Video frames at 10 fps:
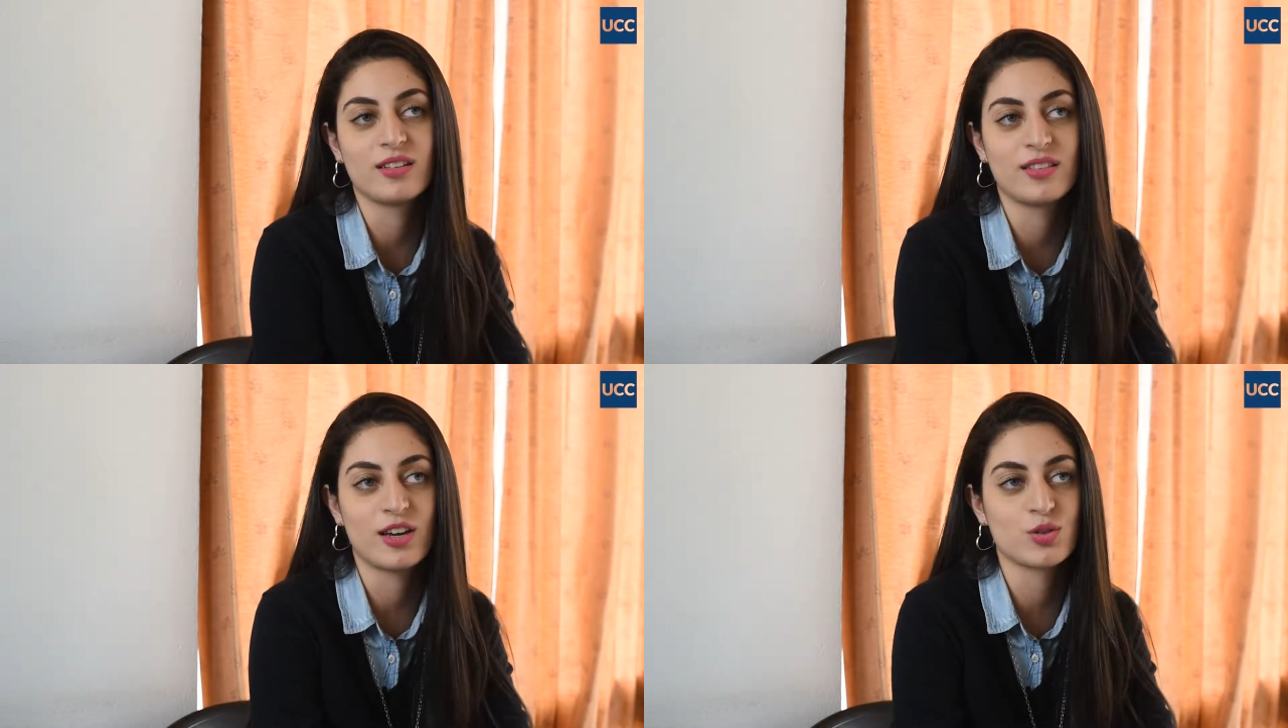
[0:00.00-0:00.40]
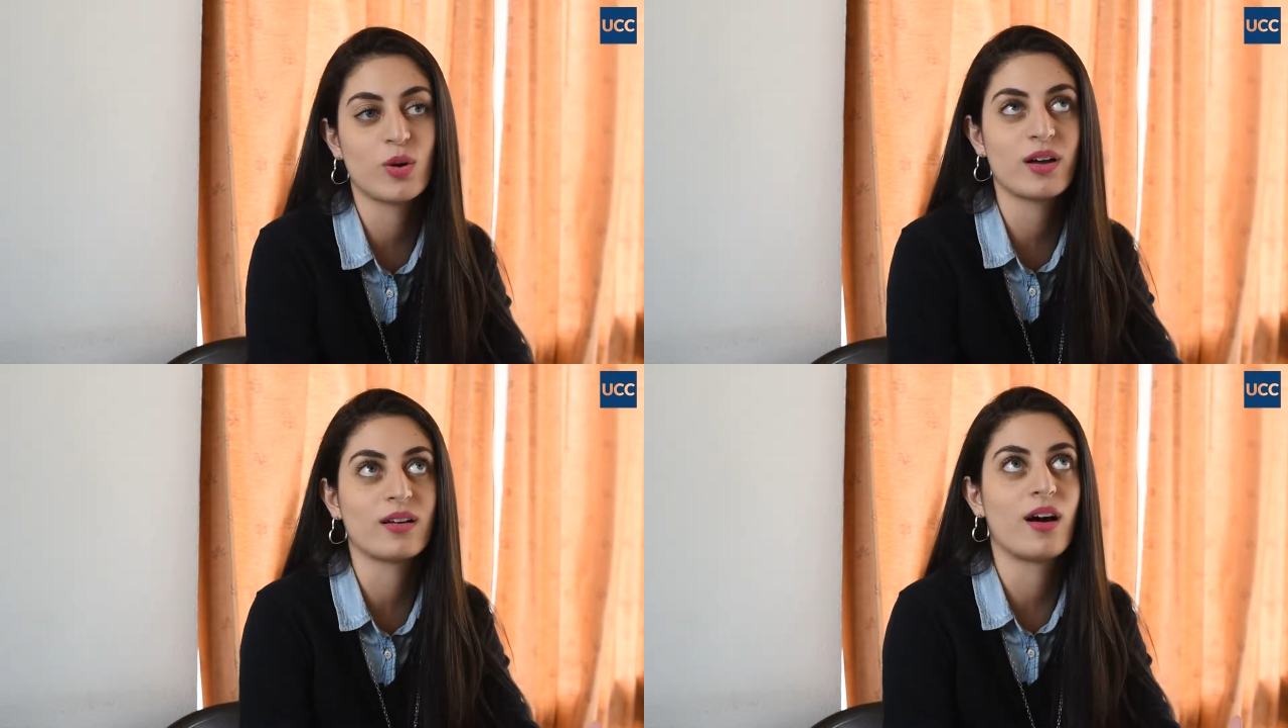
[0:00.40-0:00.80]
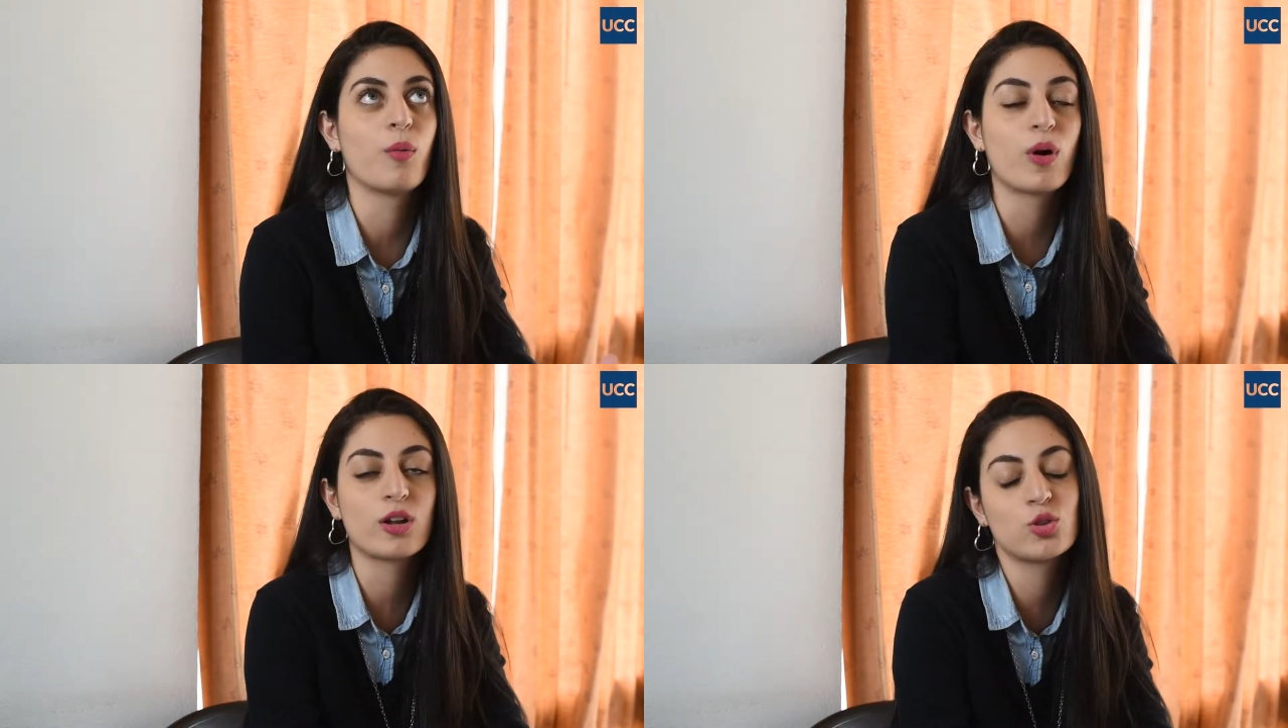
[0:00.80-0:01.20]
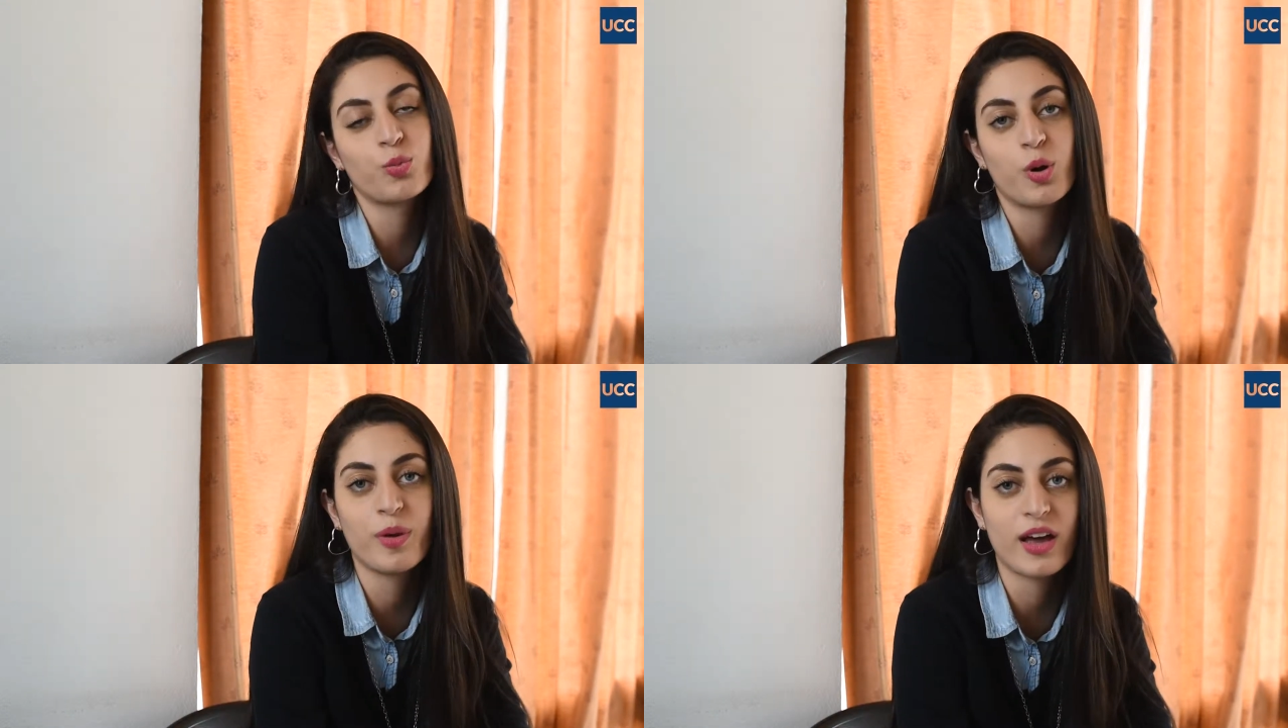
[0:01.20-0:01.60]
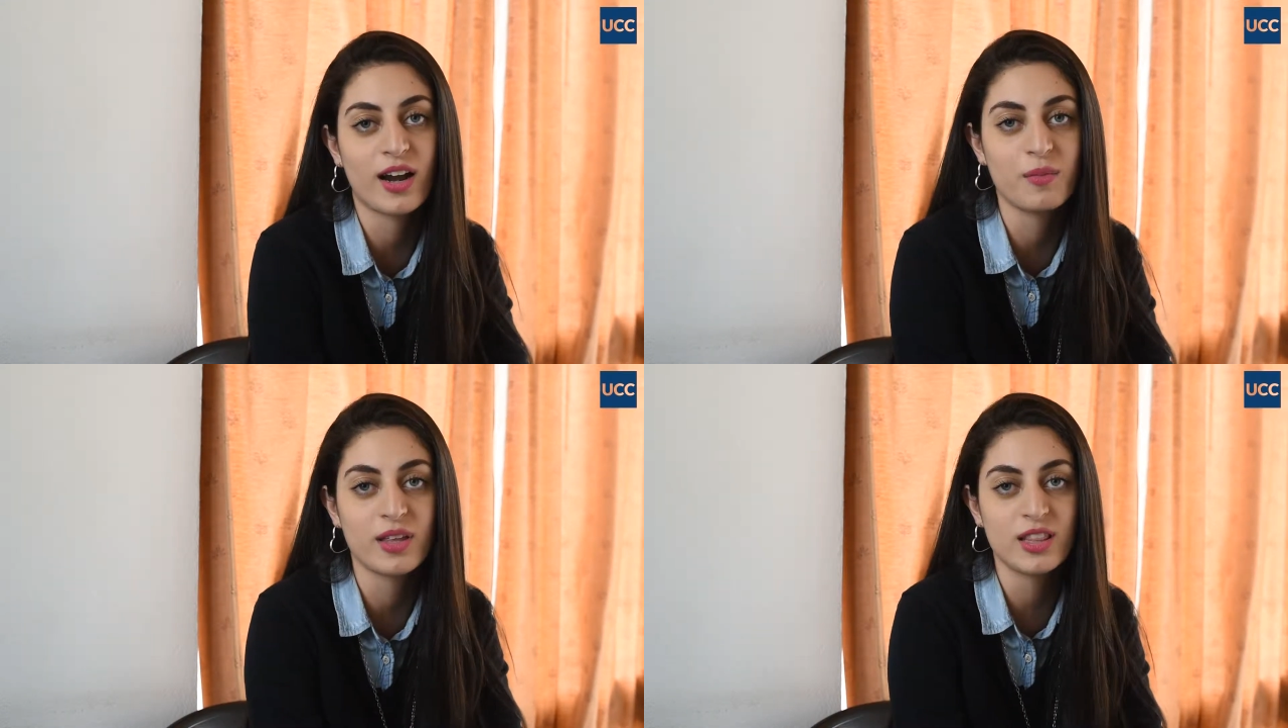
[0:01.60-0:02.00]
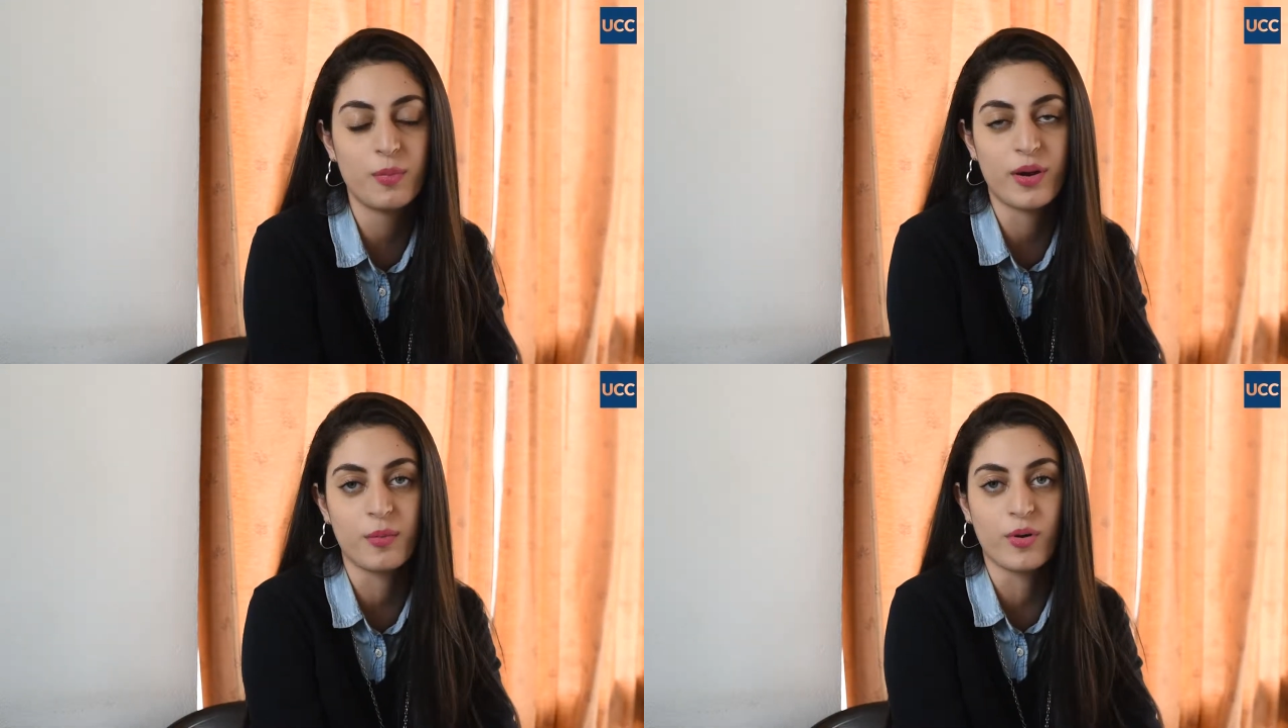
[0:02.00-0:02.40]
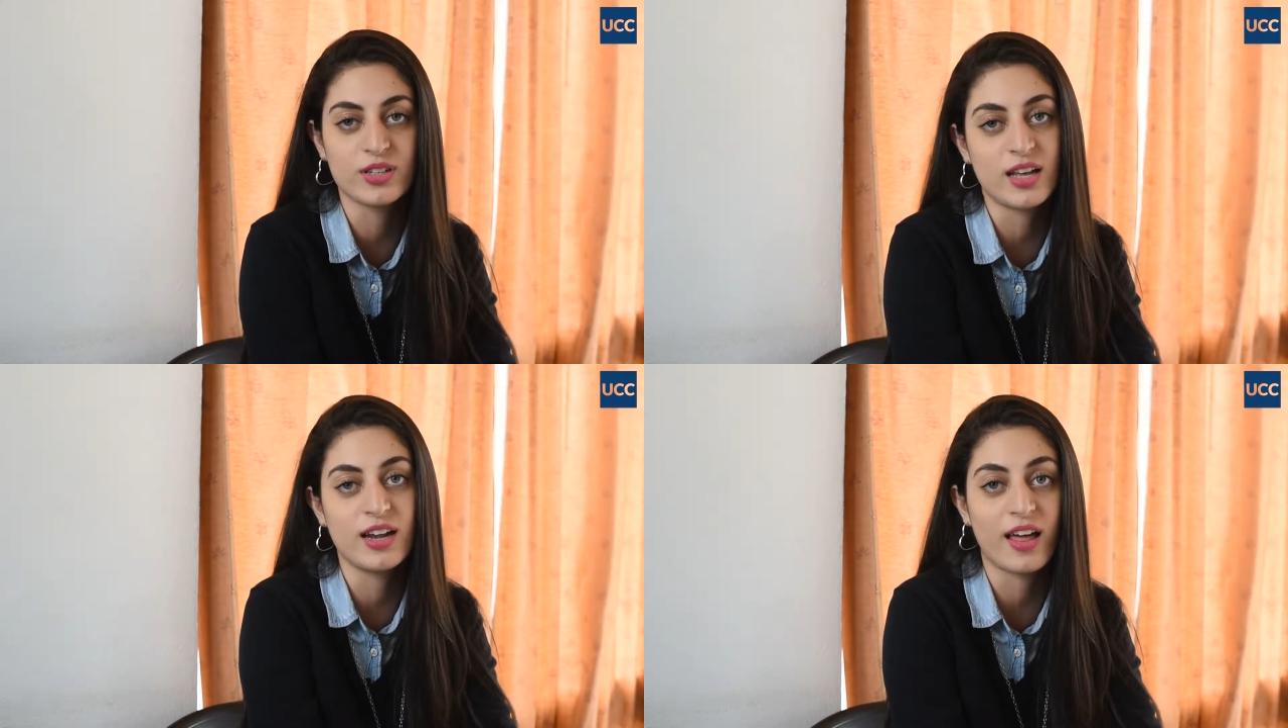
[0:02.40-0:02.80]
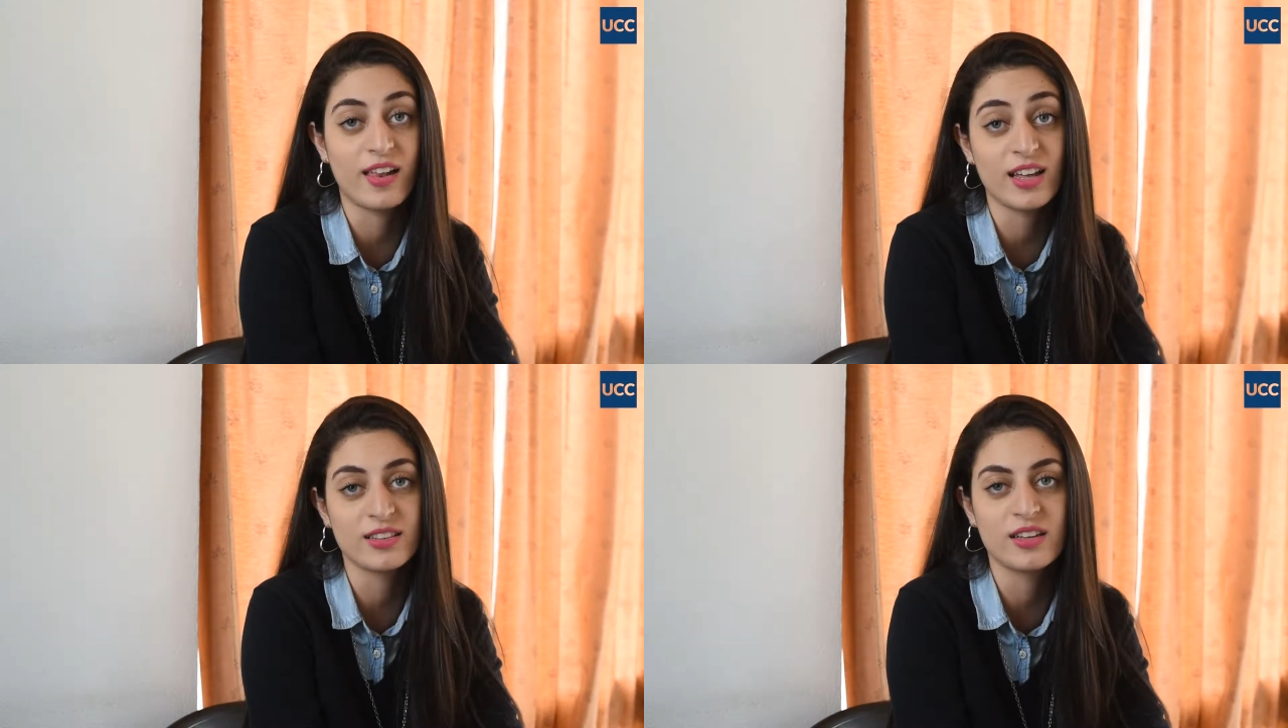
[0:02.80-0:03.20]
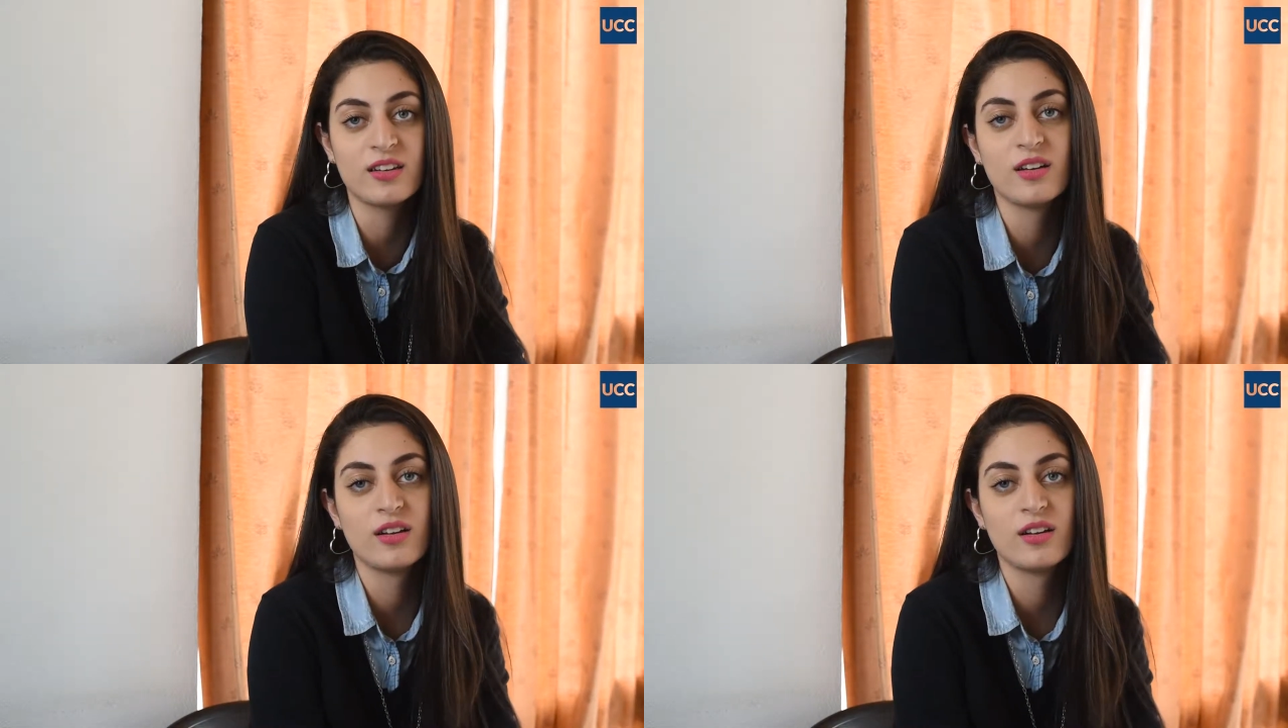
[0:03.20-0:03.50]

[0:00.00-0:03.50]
te ayuda a buscar tus propias herramientas para poder salir adelante.